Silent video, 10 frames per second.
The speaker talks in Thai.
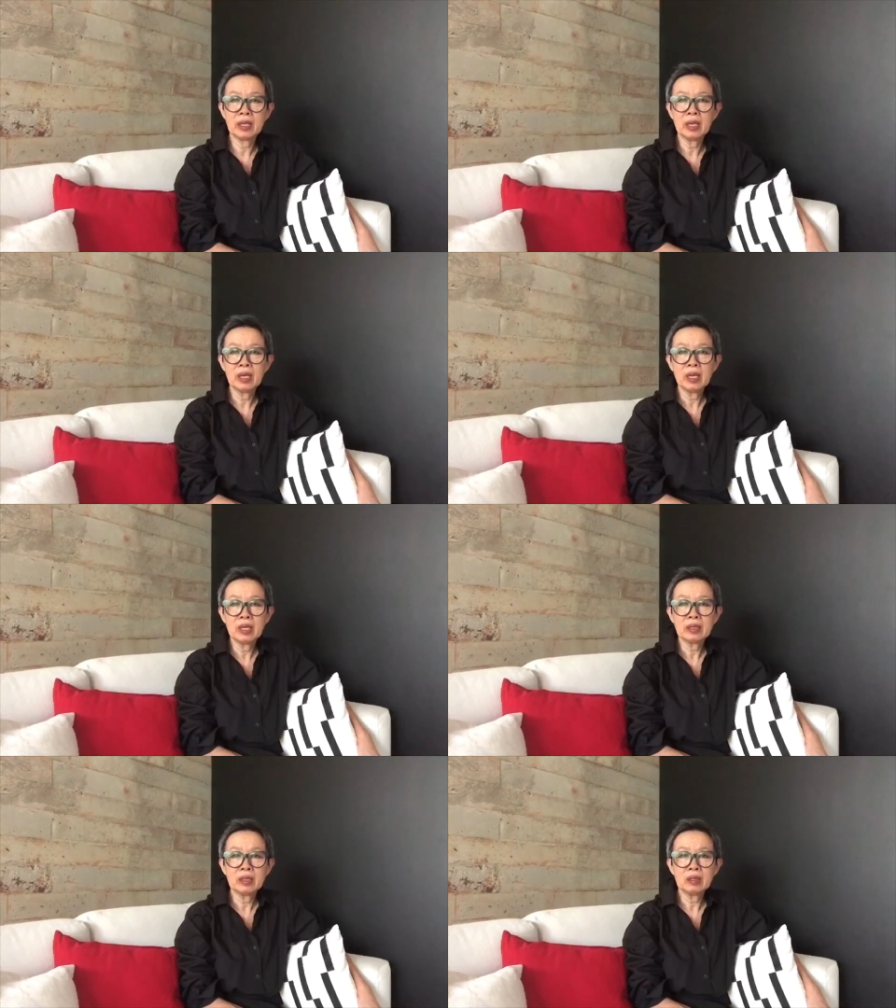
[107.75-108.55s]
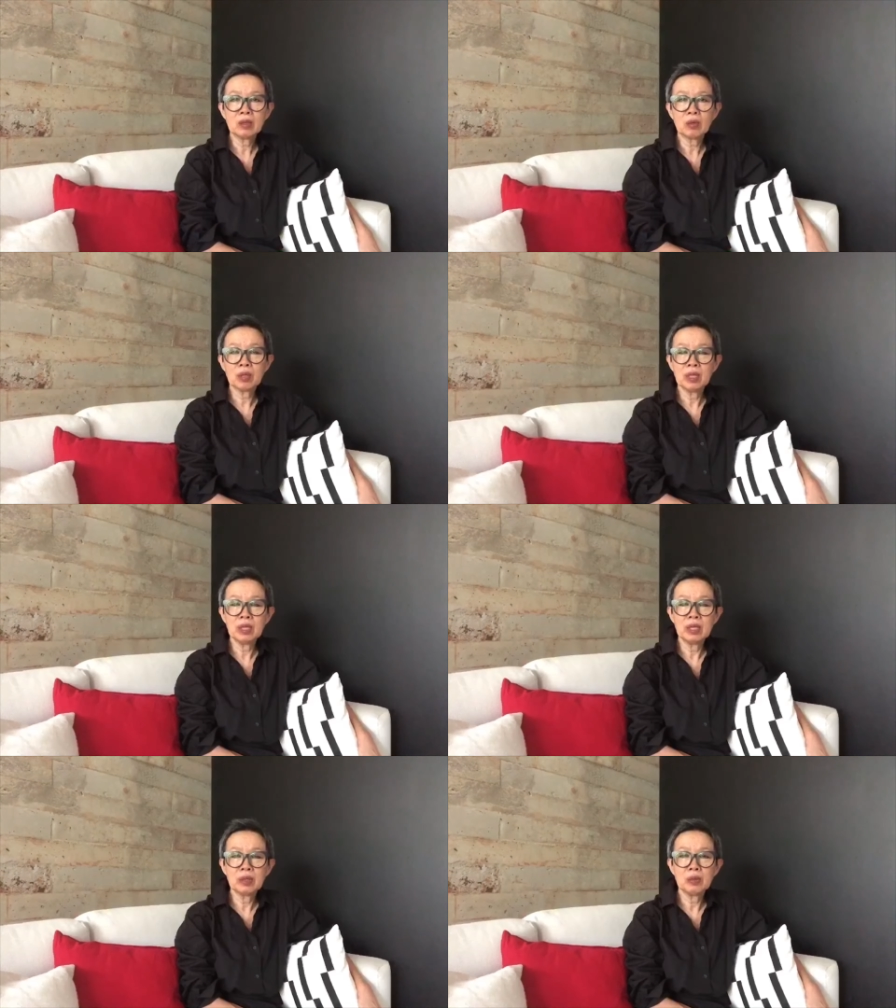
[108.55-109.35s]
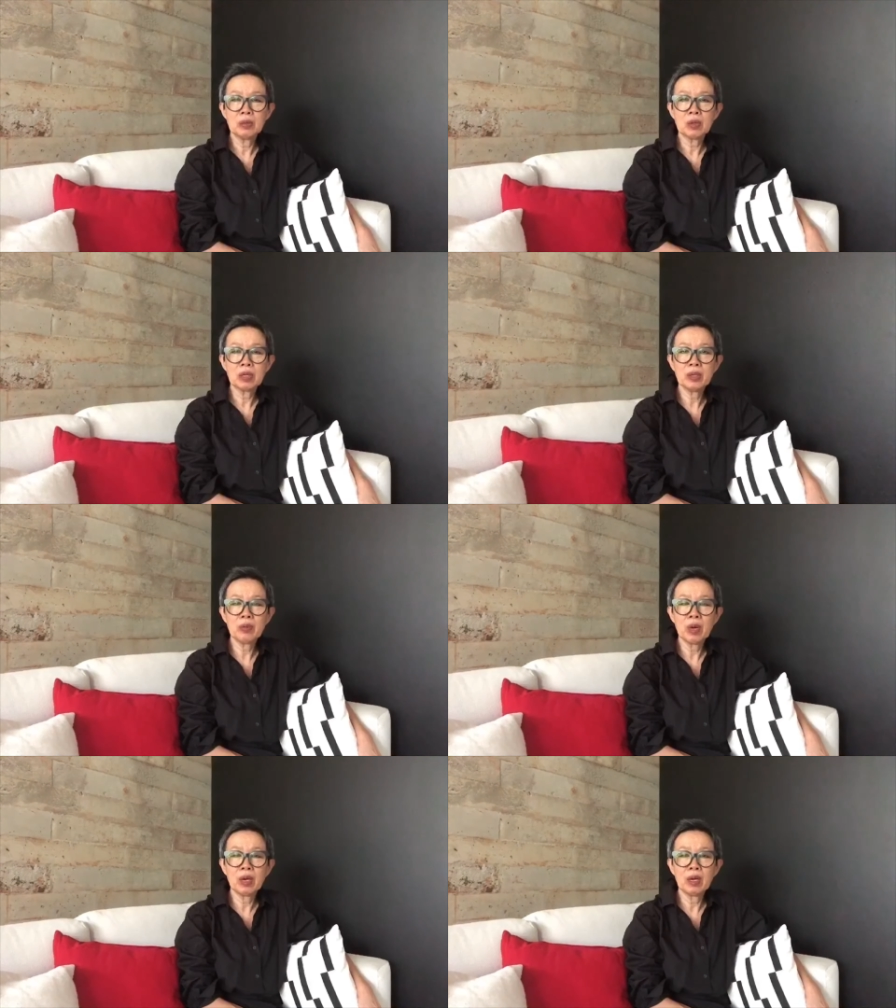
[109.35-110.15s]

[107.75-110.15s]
ๆ ซึ่งตรงนี้เนี่ยครูก็คิดว่า